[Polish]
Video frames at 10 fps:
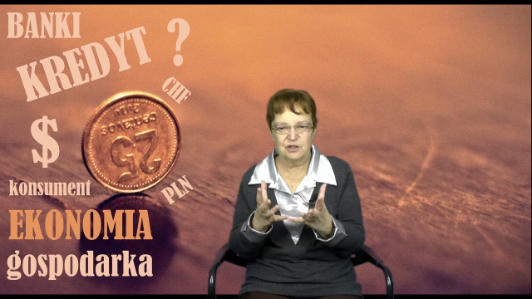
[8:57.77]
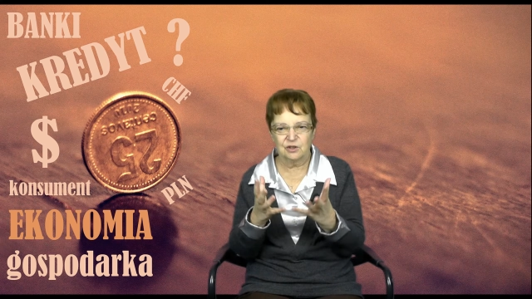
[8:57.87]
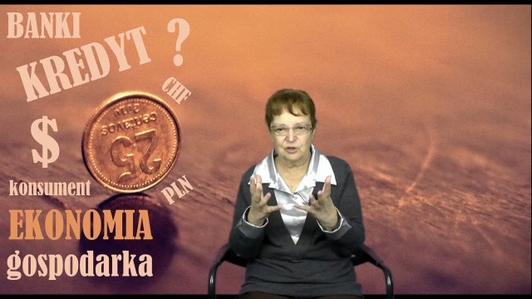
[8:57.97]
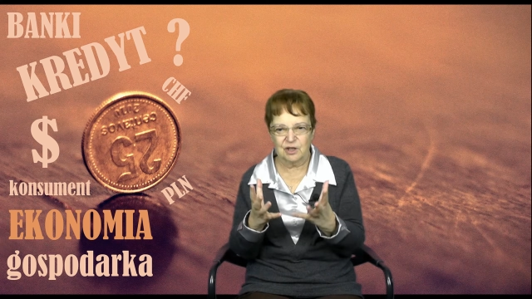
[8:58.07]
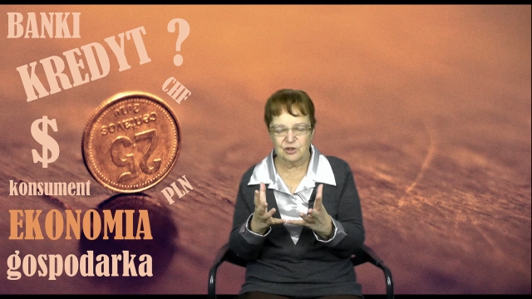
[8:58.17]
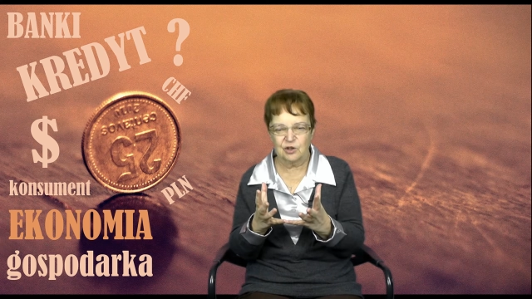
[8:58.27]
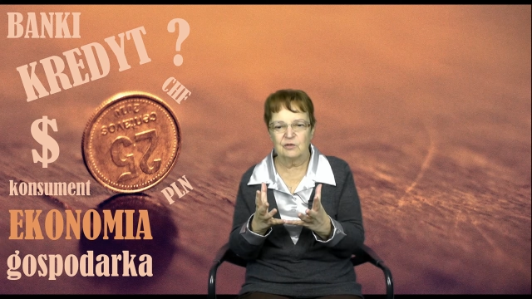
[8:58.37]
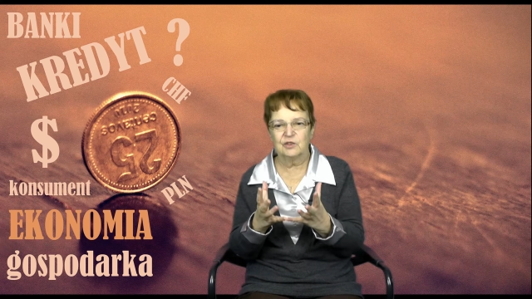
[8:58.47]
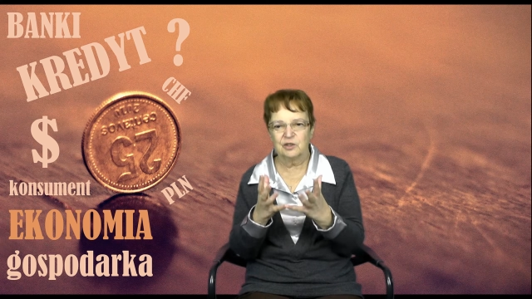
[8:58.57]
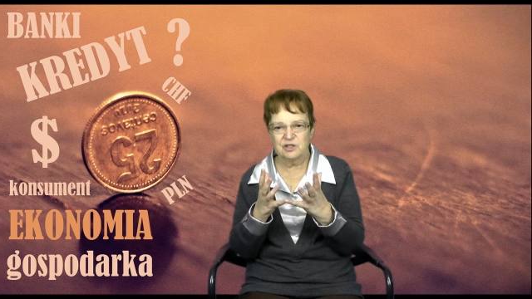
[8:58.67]
ten
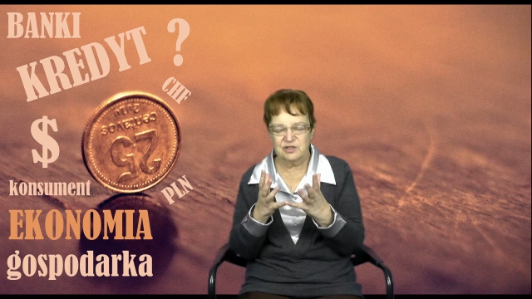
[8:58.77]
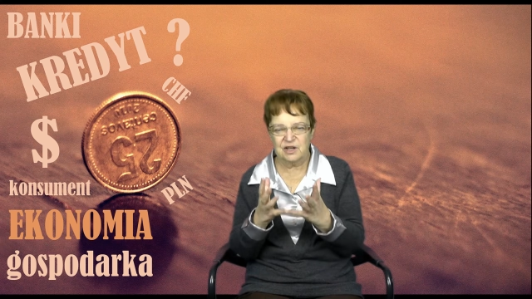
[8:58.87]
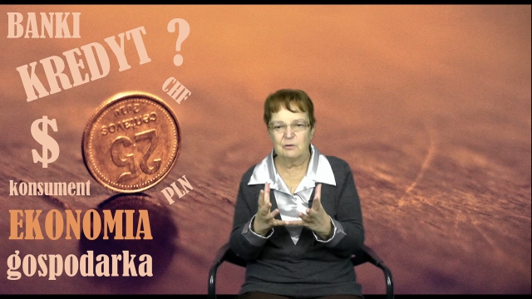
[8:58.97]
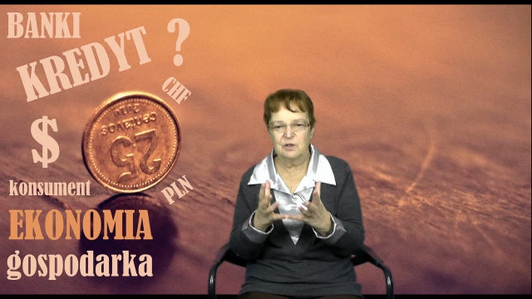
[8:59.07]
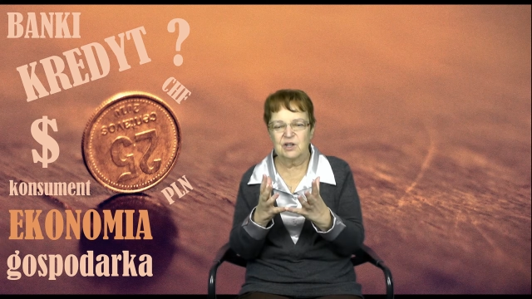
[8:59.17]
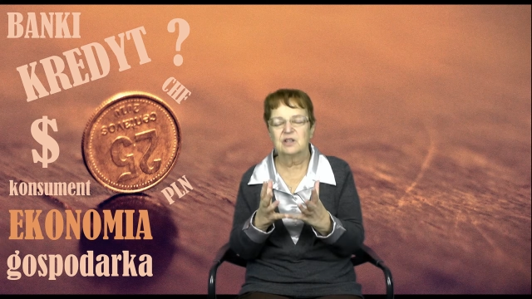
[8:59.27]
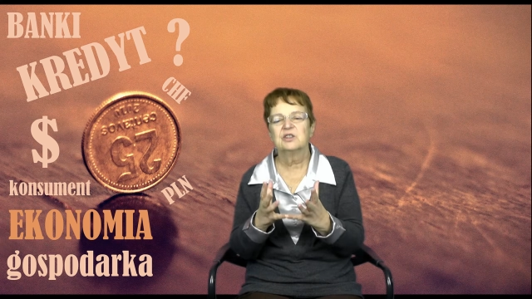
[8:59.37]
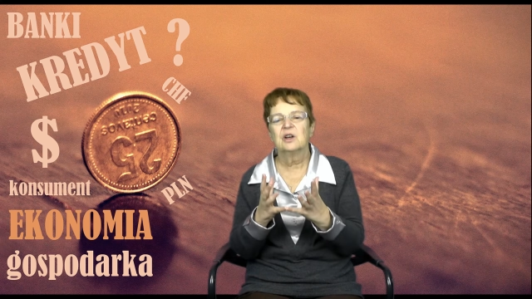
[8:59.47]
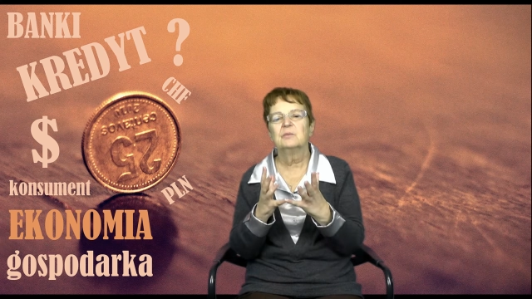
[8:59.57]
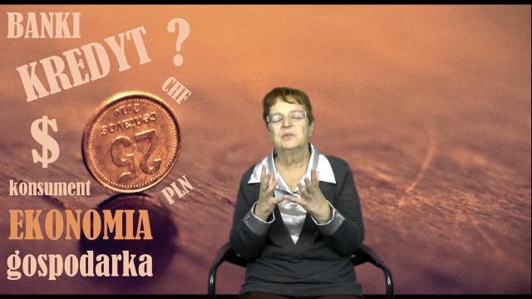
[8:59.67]
dodatkowy, to jest cały
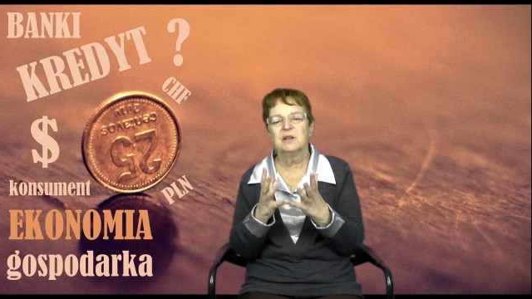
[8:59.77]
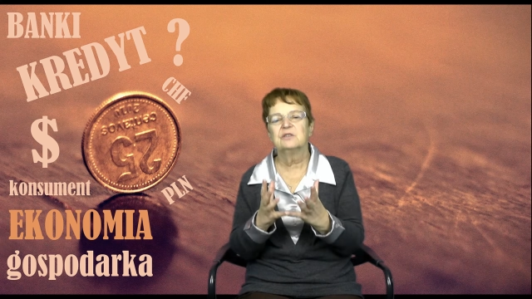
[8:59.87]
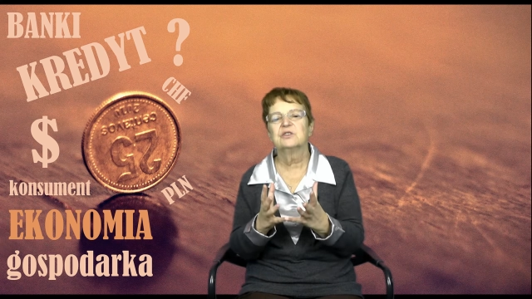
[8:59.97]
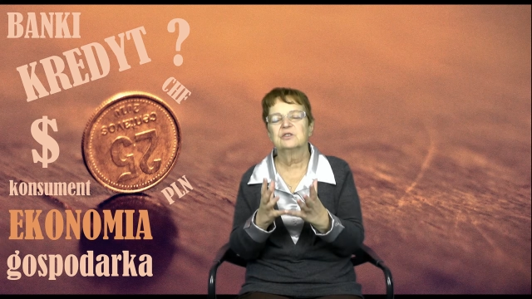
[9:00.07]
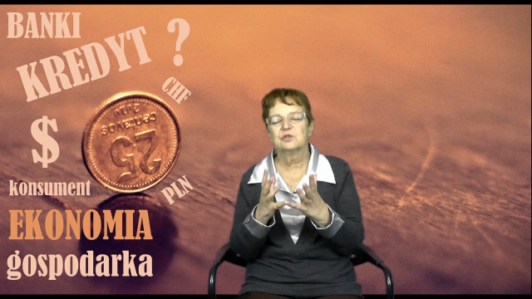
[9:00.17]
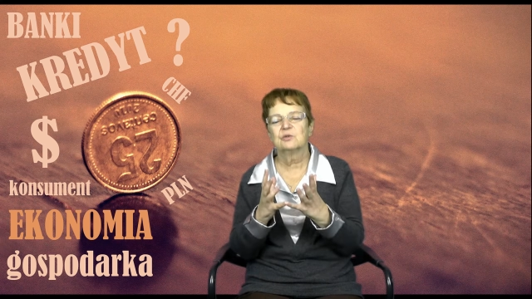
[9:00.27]
czas 500